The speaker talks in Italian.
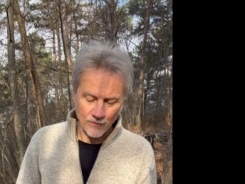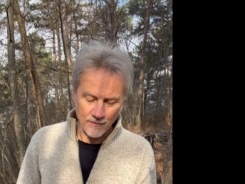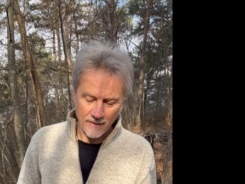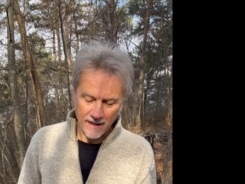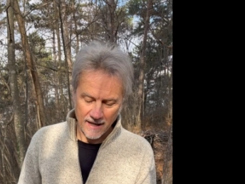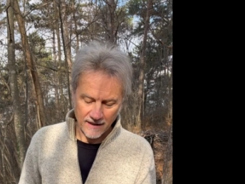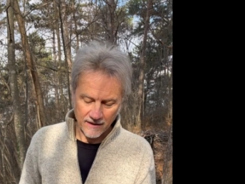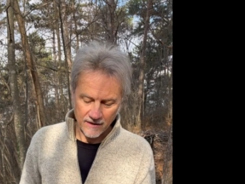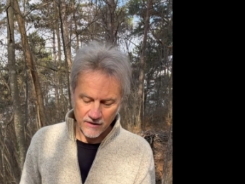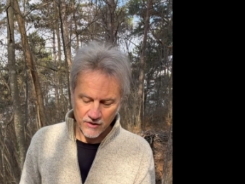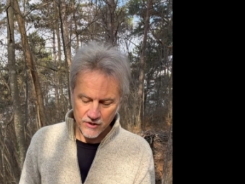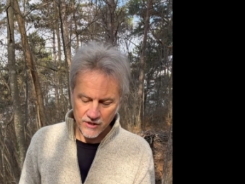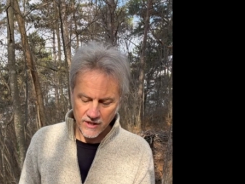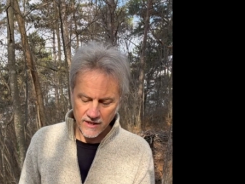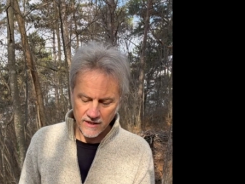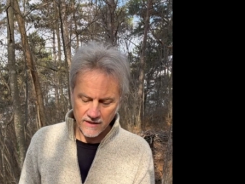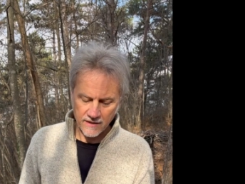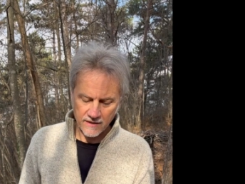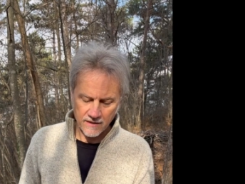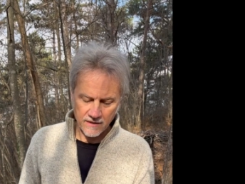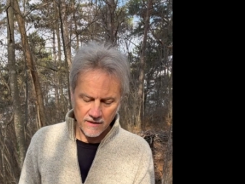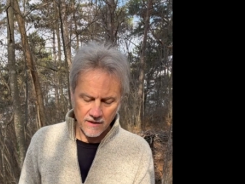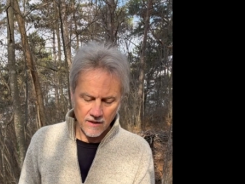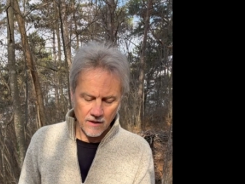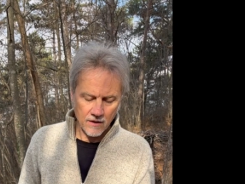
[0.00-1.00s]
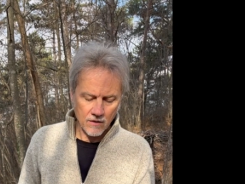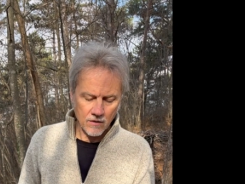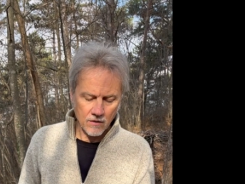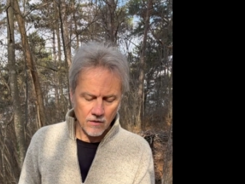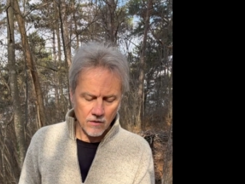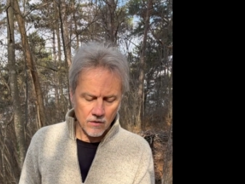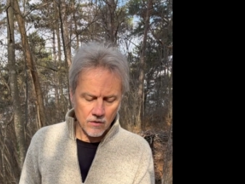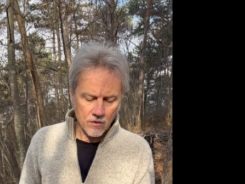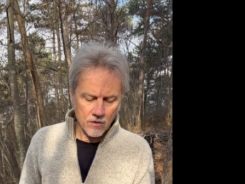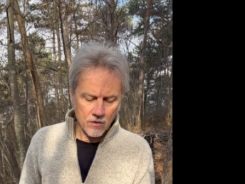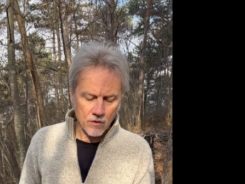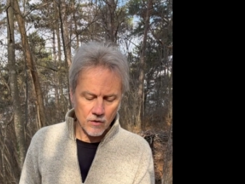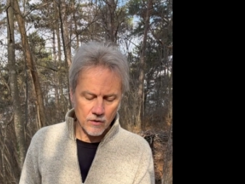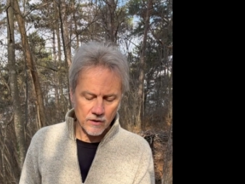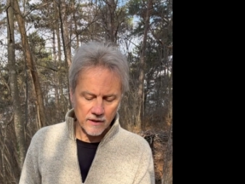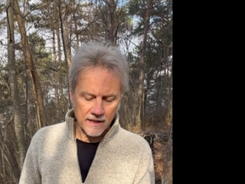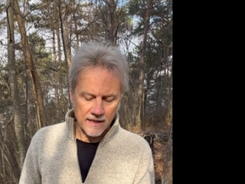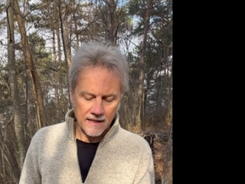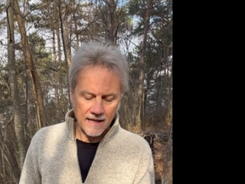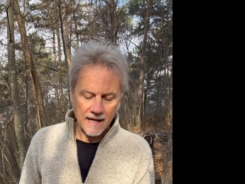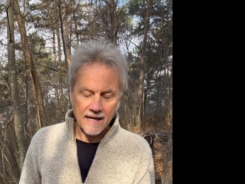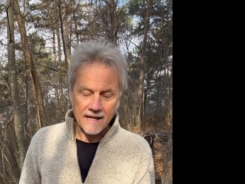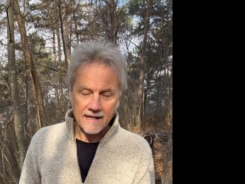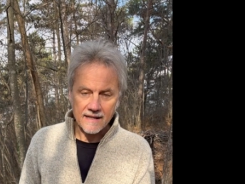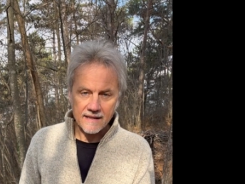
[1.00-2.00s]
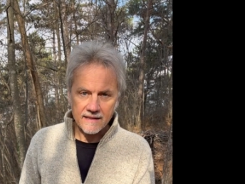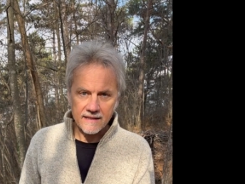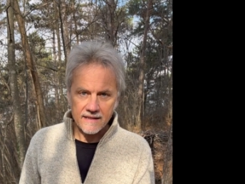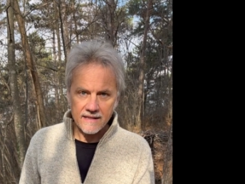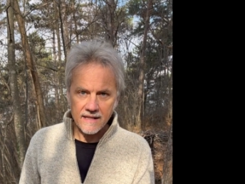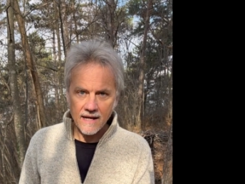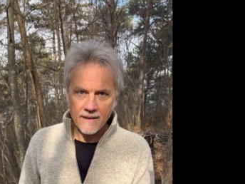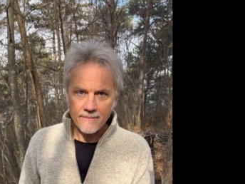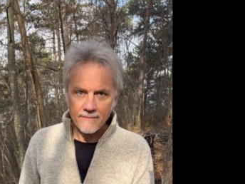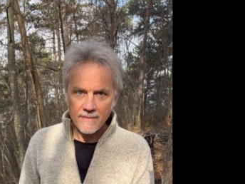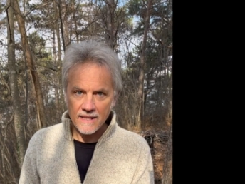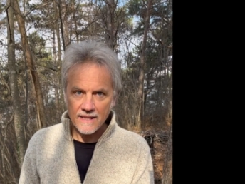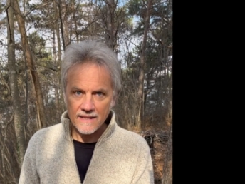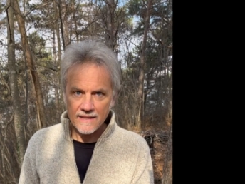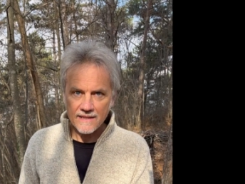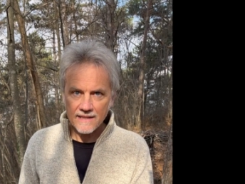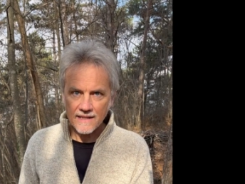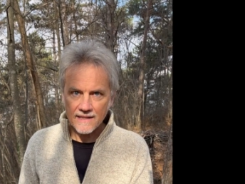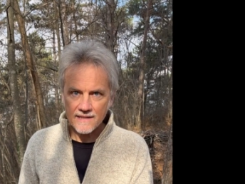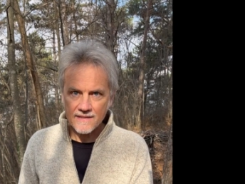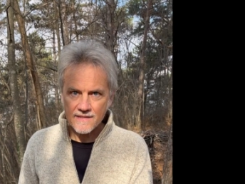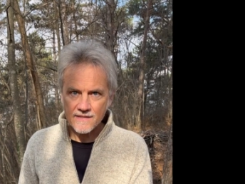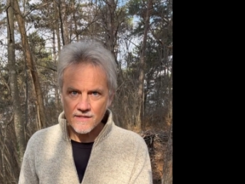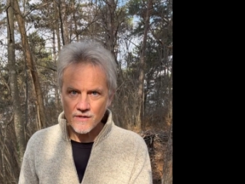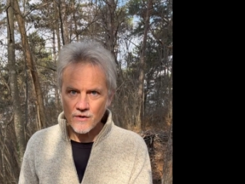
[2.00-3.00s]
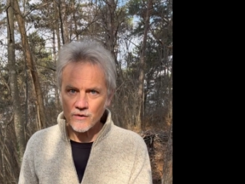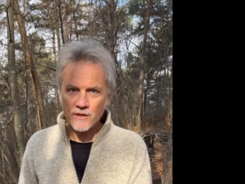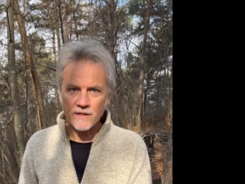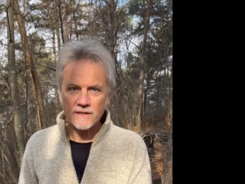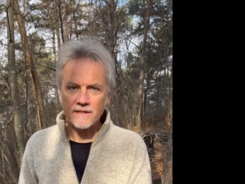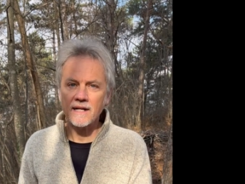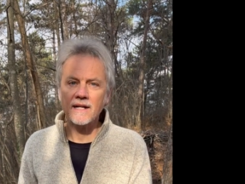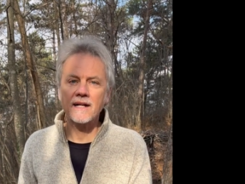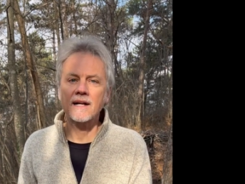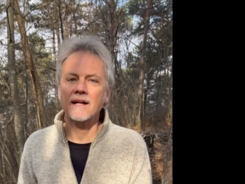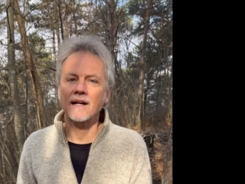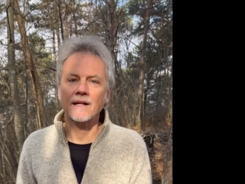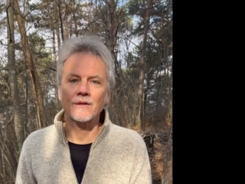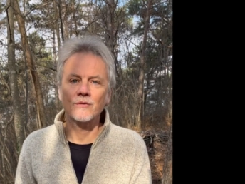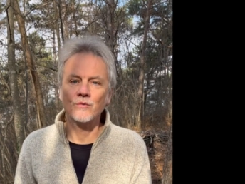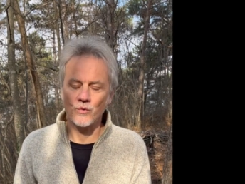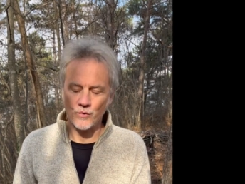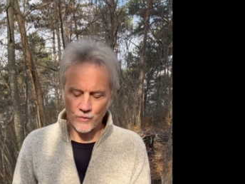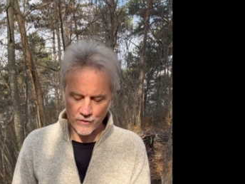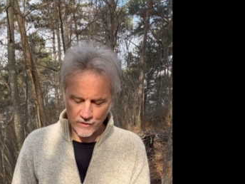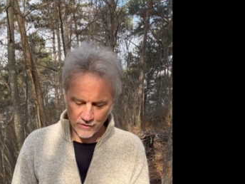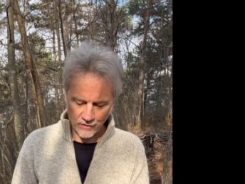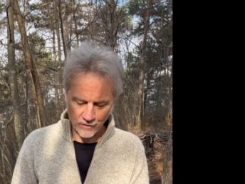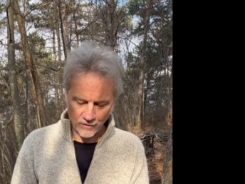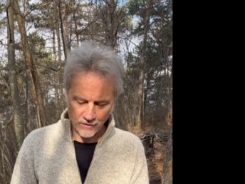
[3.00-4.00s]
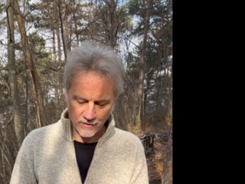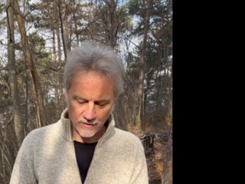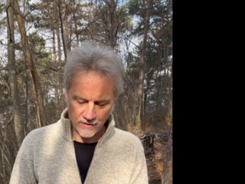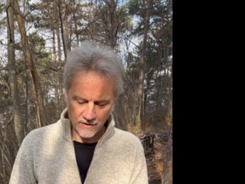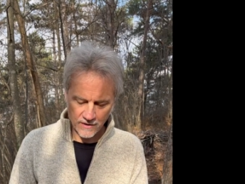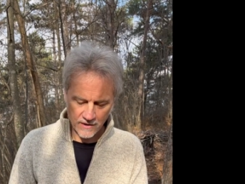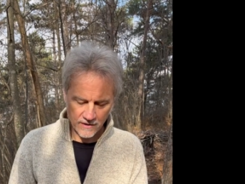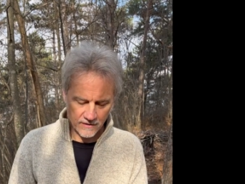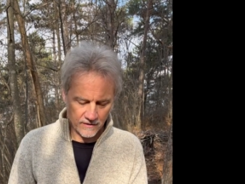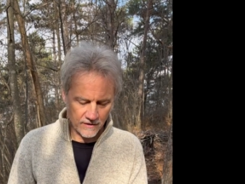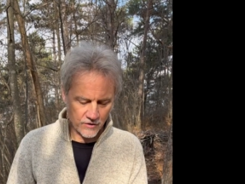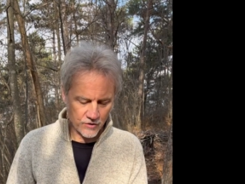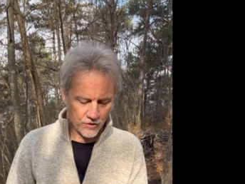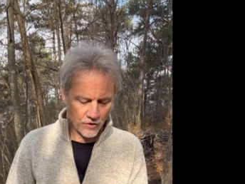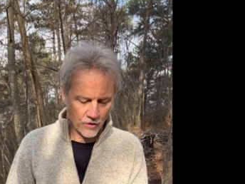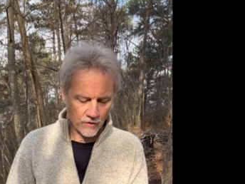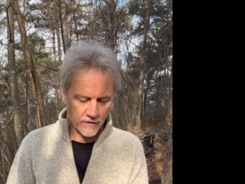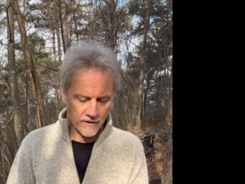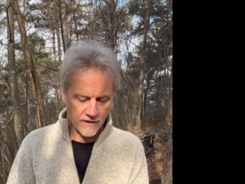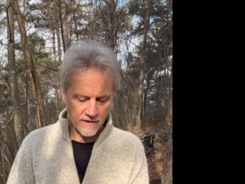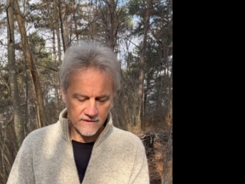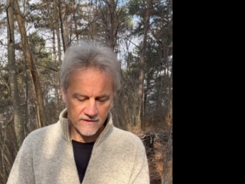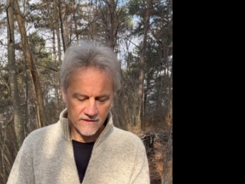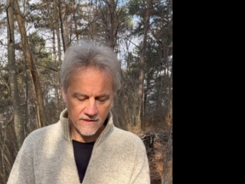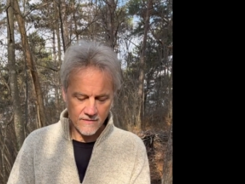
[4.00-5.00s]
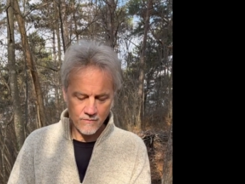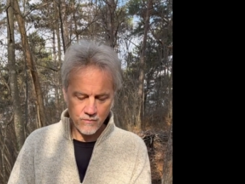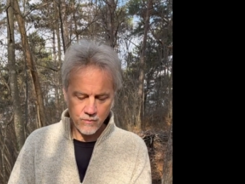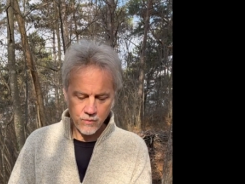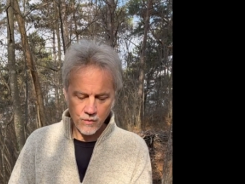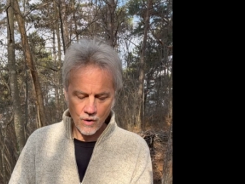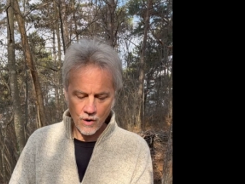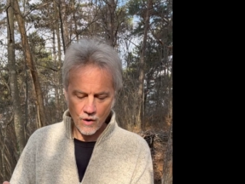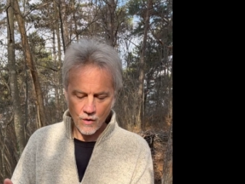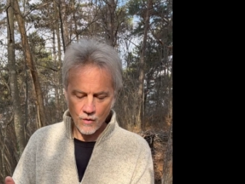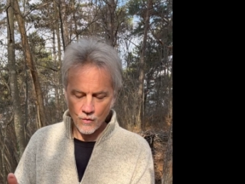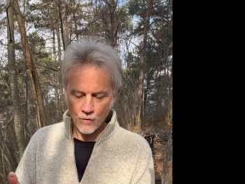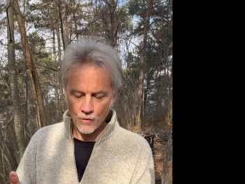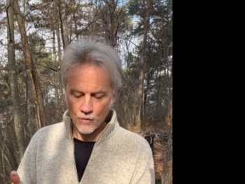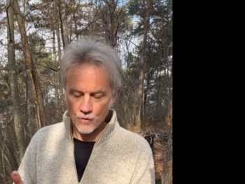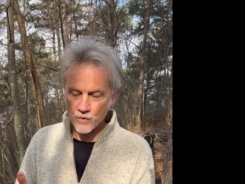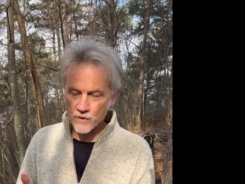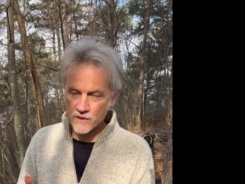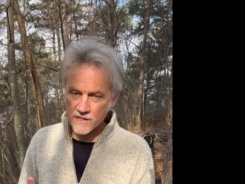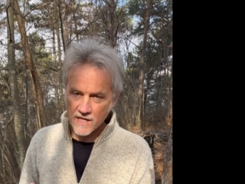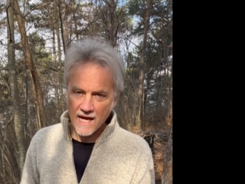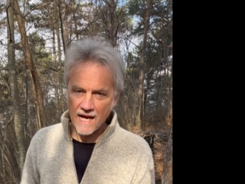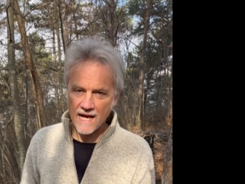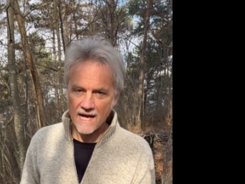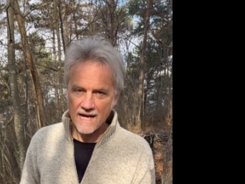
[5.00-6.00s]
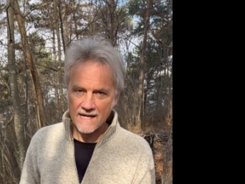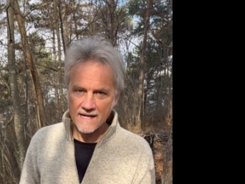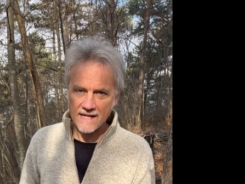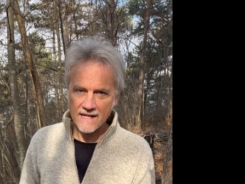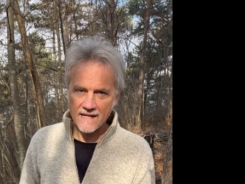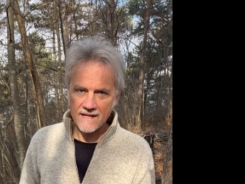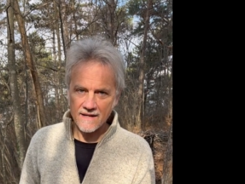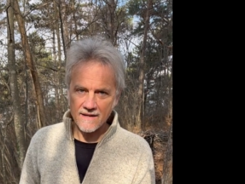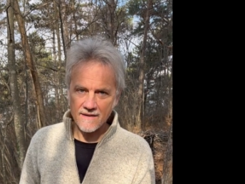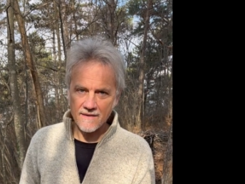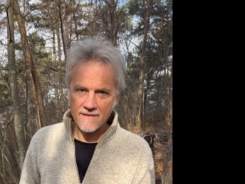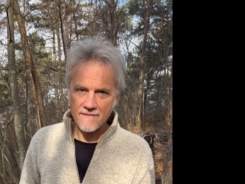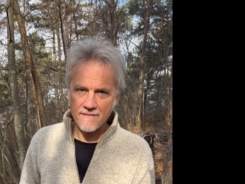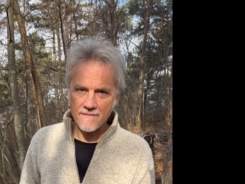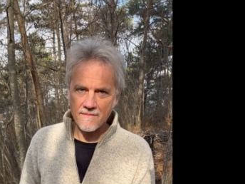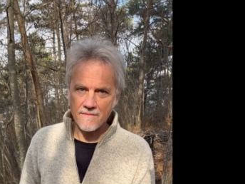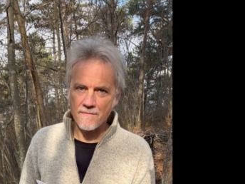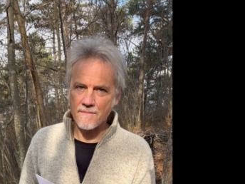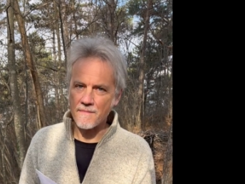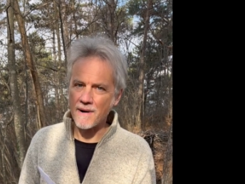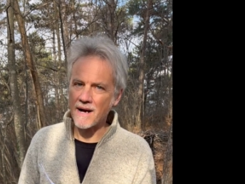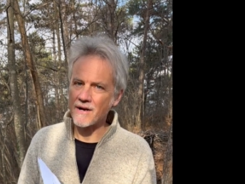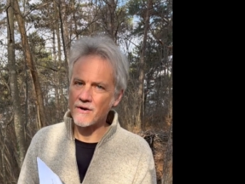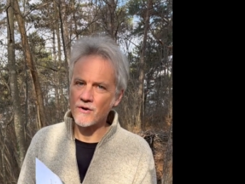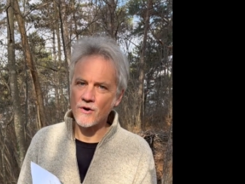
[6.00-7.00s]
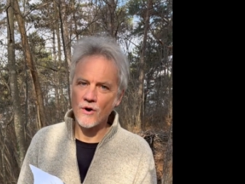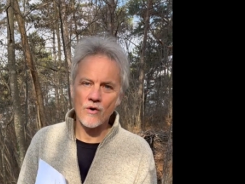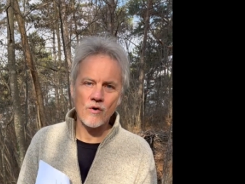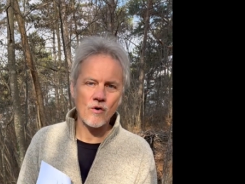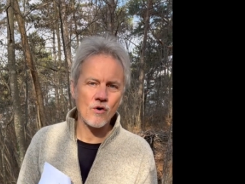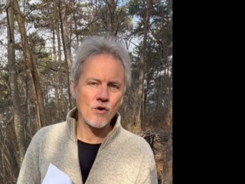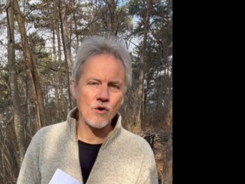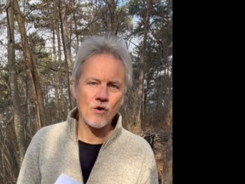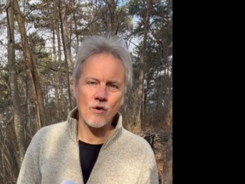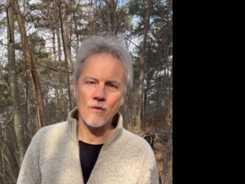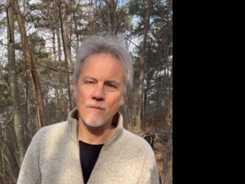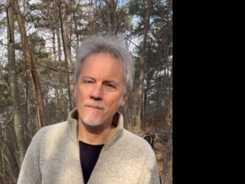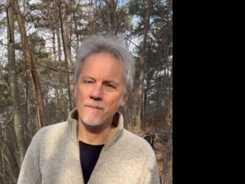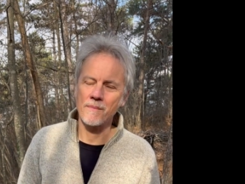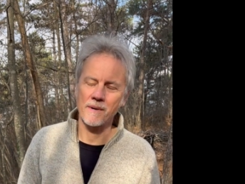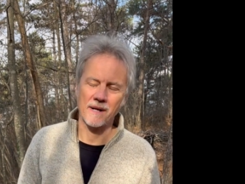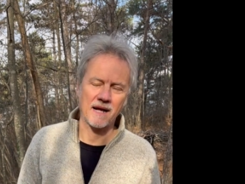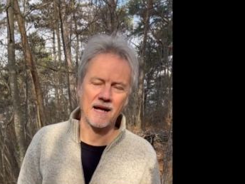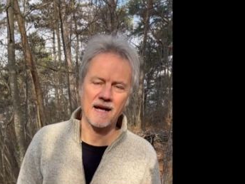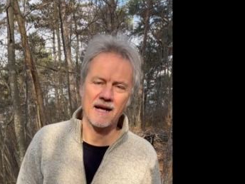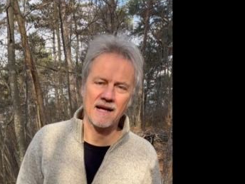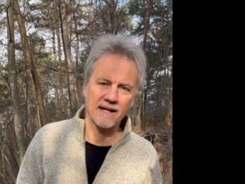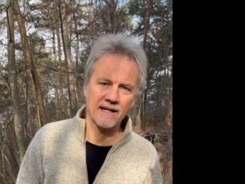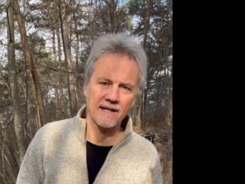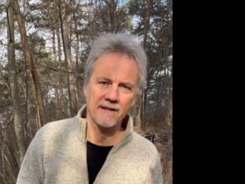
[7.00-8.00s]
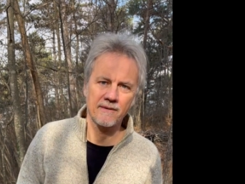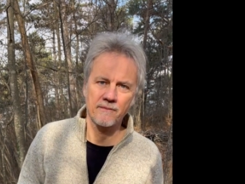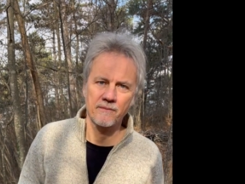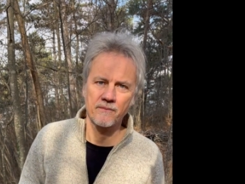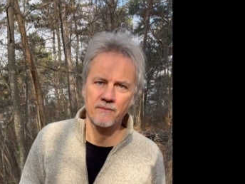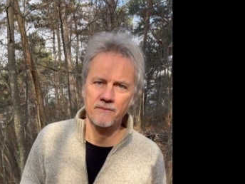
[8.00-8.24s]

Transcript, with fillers: merce, occorre la riabilitazione del gratuito, di ciò che si può usare ma non comprare.